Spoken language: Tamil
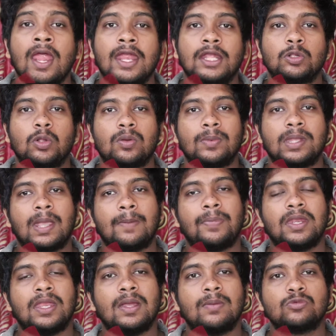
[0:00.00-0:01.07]
இது ஒரு
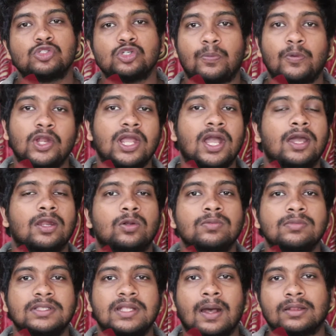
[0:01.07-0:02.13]
மிகப்பெரிய முற்றுப்புள்ளியாக
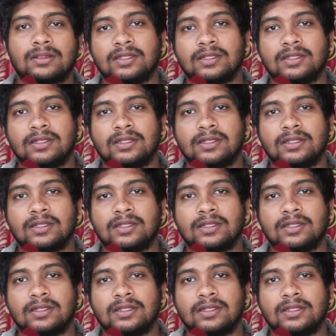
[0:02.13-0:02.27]
இருக்கும் இது